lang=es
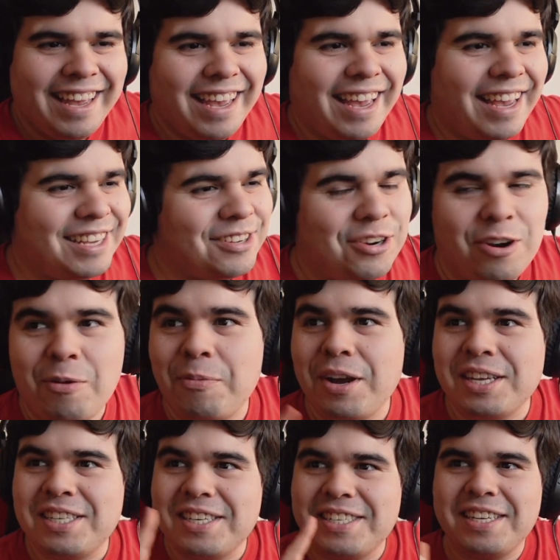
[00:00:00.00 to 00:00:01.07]
Eso no lo
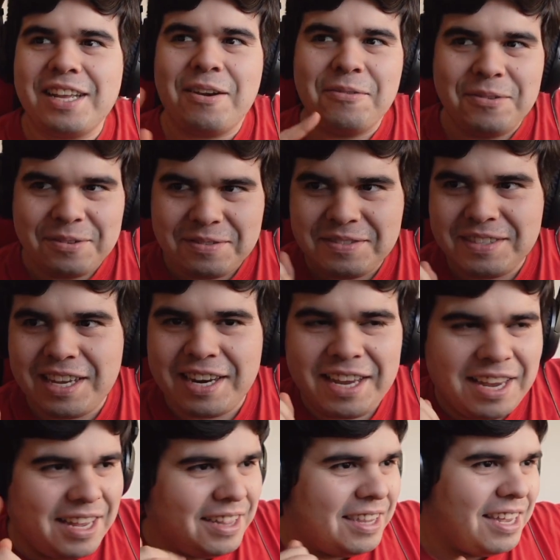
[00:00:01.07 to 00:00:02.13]
puede hacer Z
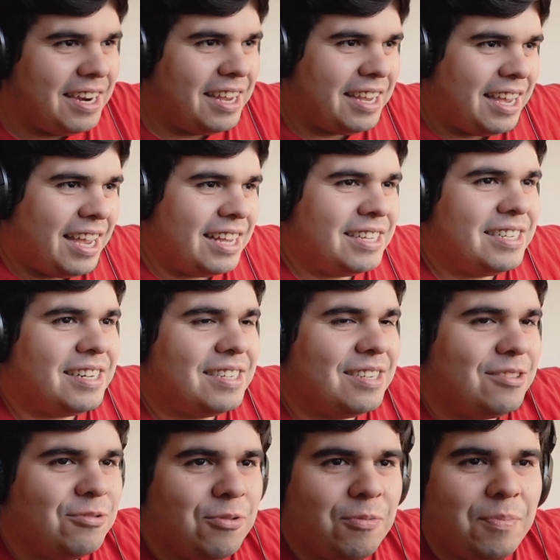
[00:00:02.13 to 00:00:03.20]
Tiene, tiene que hacerse
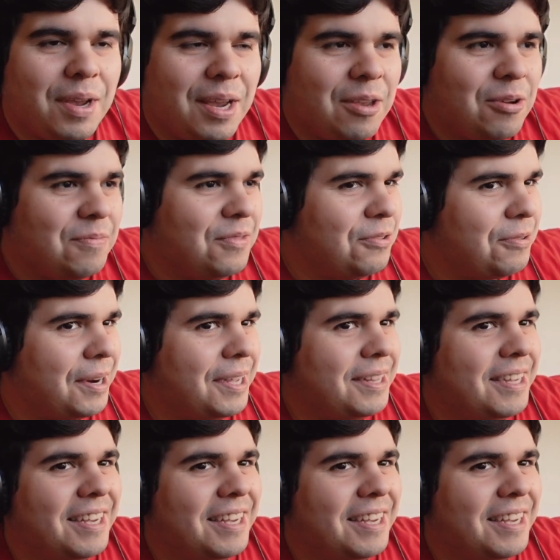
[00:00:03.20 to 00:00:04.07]
su pequeño upgrade.